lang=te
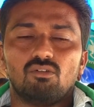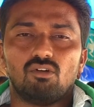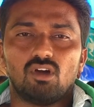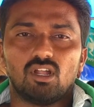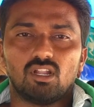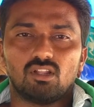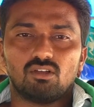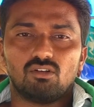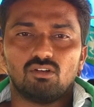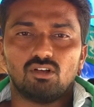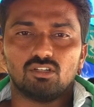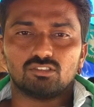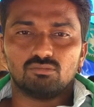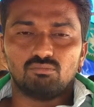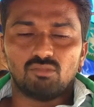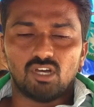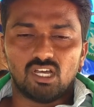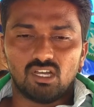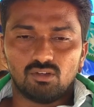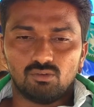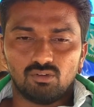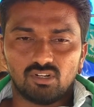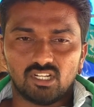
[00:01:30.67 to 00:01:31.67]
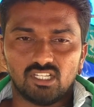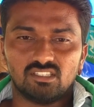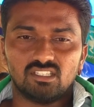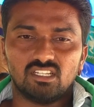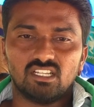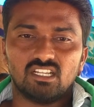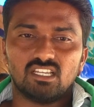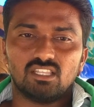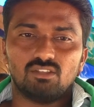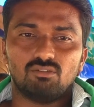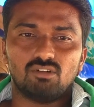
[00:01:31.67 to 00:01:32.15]
వాళ్ళ కోసం మాకు
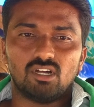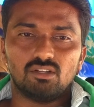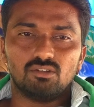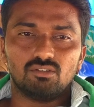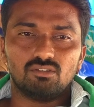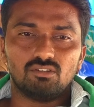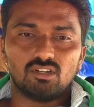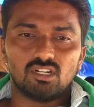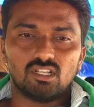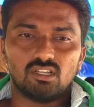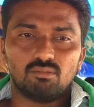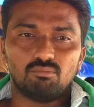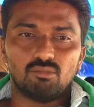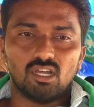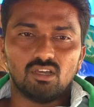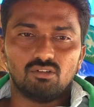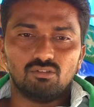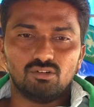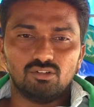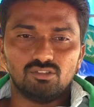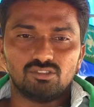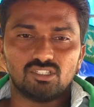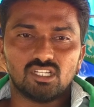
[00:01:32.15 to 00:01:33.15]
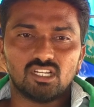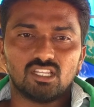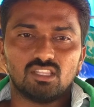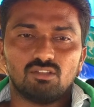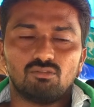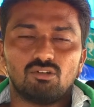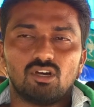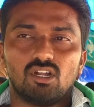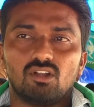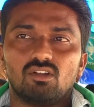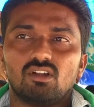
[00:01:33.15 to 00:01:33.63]
రైతులే కదా వాళ్ళు కూడా మా గురించే
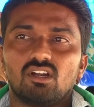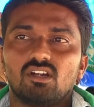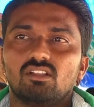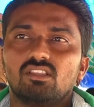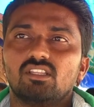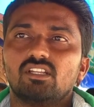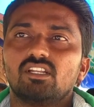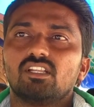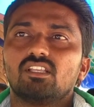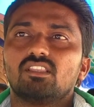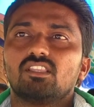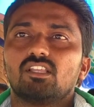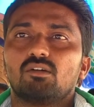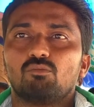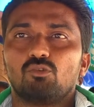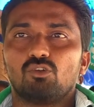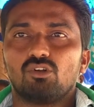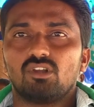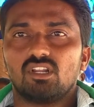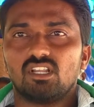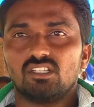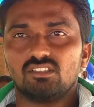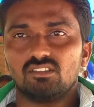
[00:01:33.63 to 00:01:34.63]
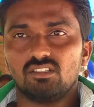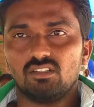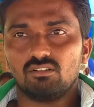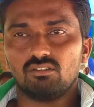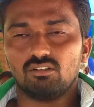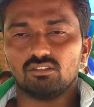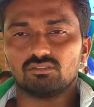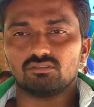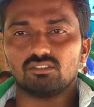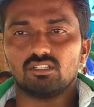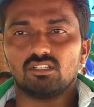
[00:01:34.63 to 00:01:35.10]
కదా వాళ్ళు అడ్డు తిరిగింది ఆ మూడు
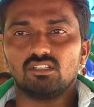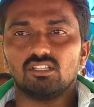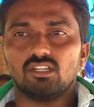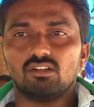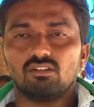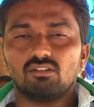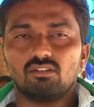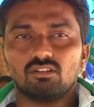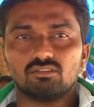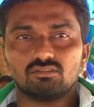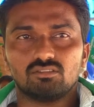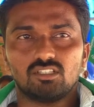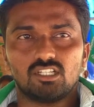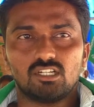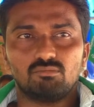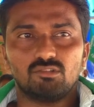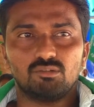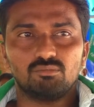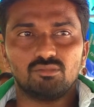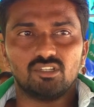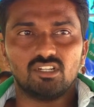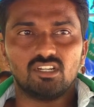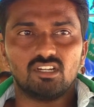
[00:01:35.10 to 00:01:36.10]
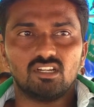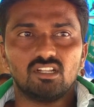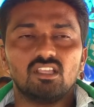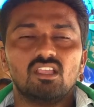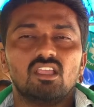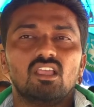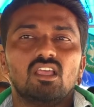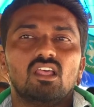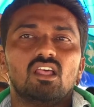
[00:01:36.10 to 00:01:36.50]
రాజధానులకు వస్తున్నారు దేనికి వస్తున్నారమ్మా మీరని